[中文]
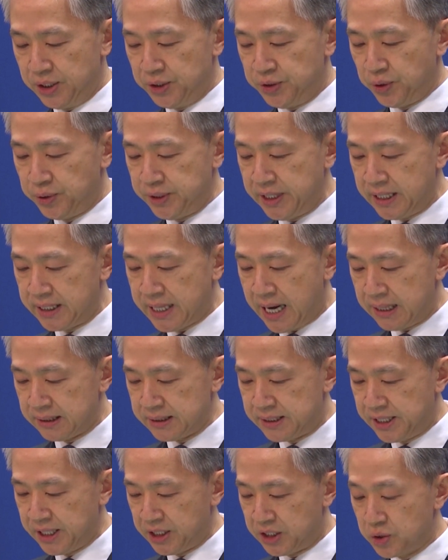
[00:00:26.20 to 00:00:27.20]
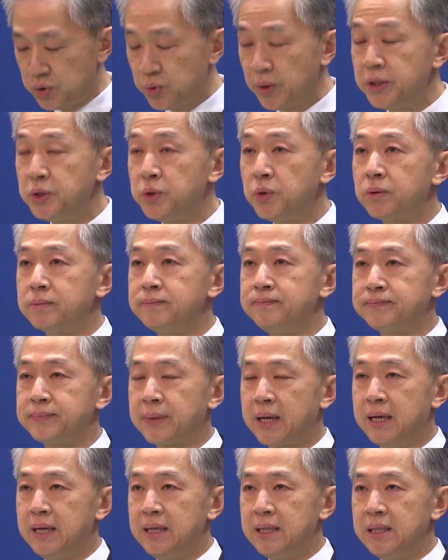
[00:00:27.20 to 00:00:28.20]
就应当切实尊重。
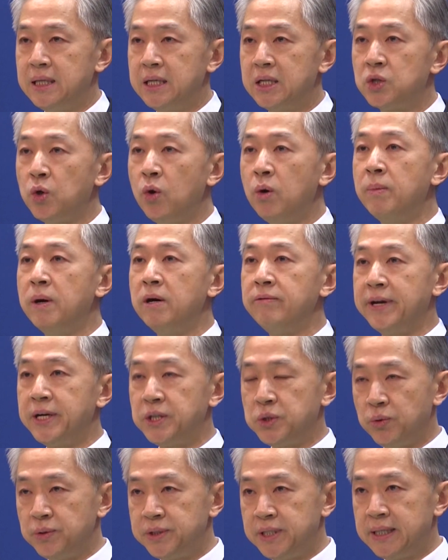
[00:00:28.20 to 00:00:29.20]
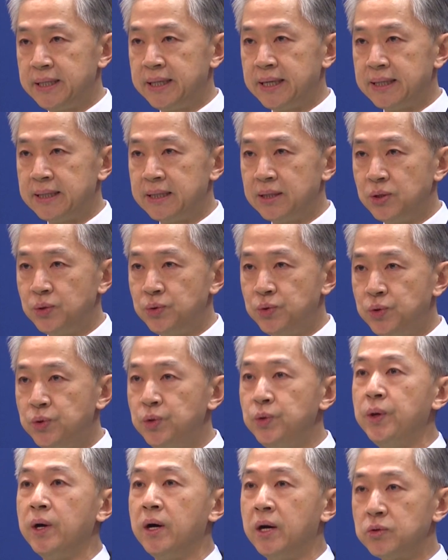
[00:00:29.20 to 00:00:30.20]
以东盟为中心的
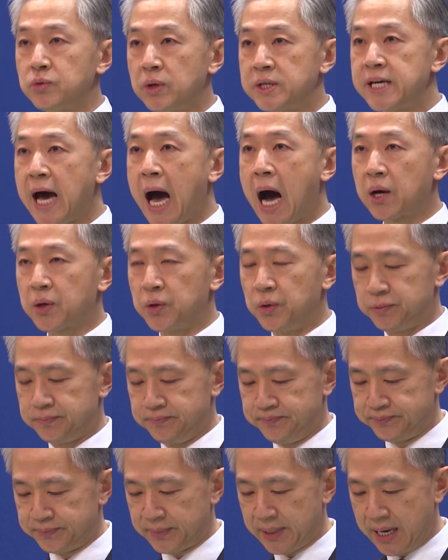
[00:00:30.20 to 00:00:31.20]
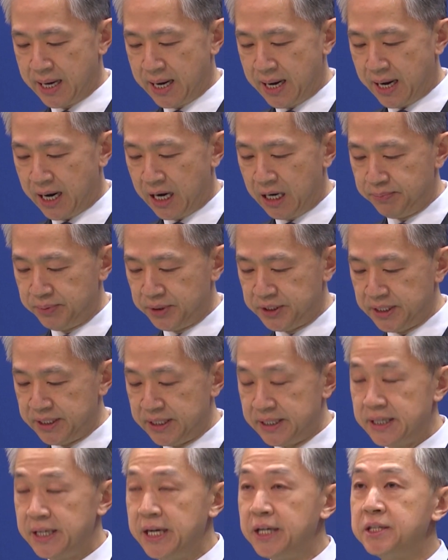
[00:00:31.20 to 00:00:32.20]
区域合作架构，而不是
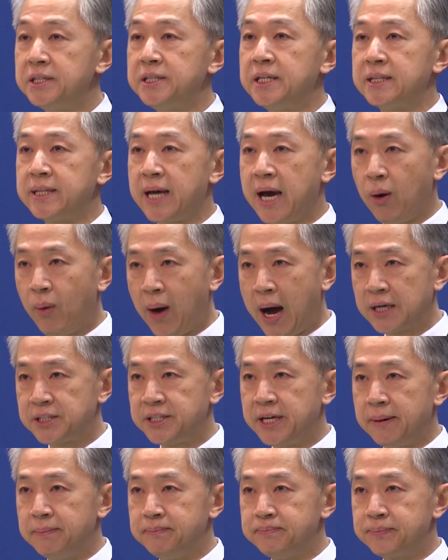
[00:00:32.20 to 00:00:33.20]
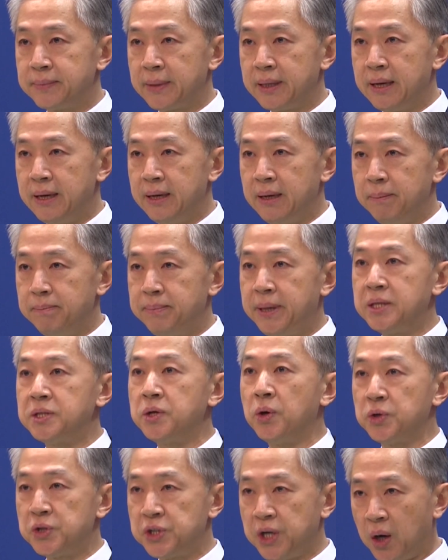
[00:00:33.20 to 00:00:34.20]
以意识形态划线拼
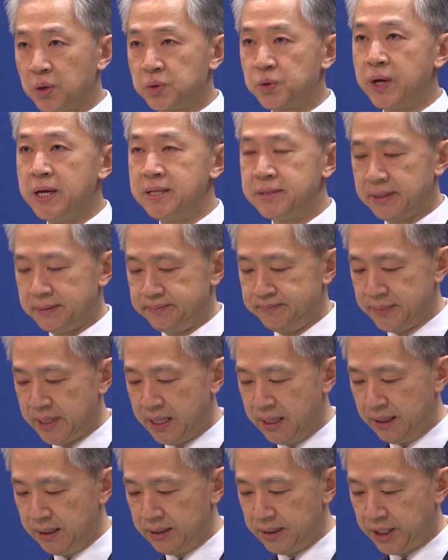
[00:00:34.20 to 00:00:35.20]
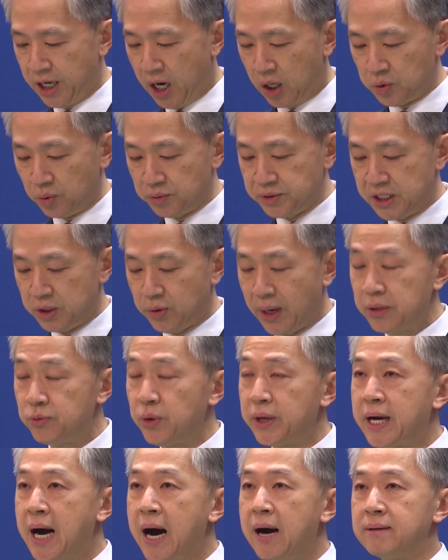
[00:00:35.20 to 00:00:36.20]
凑小圈子、挑动集团
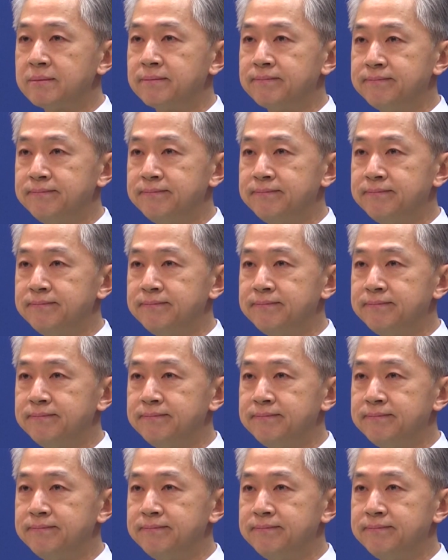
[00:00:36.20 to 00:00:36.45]
对抗，